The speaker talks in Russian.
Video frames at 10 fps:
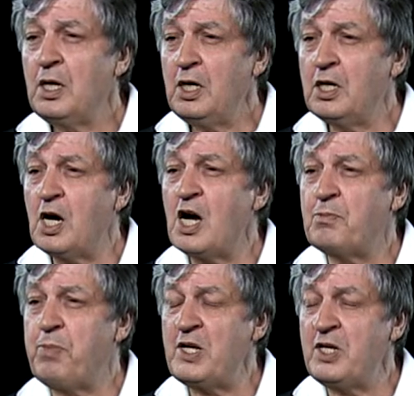И
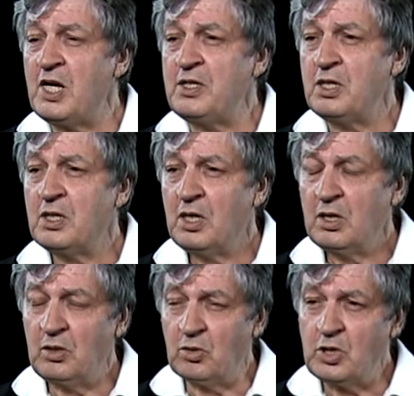как понять,
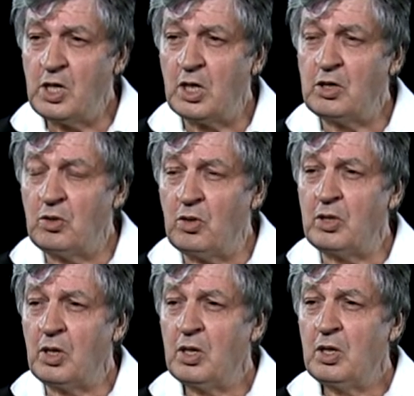душе родной,